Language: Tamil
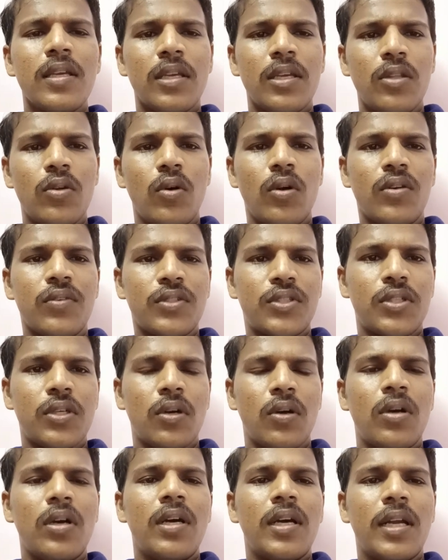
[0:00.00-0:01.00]
இது ஒரு
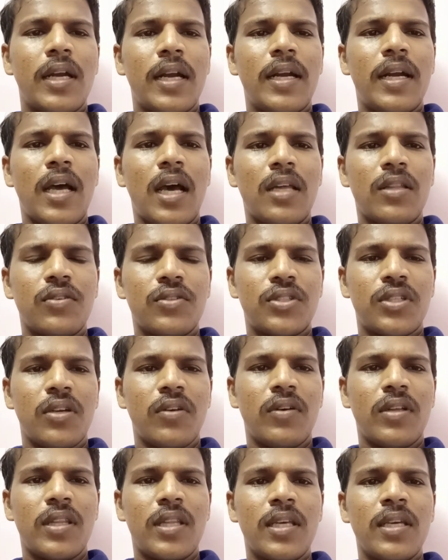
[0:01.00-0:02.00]
விஷயம் ரெண்டாவது
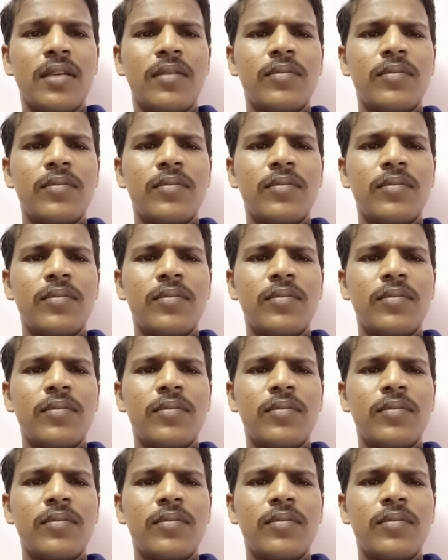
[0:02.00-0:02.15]
விஷயம் வந்து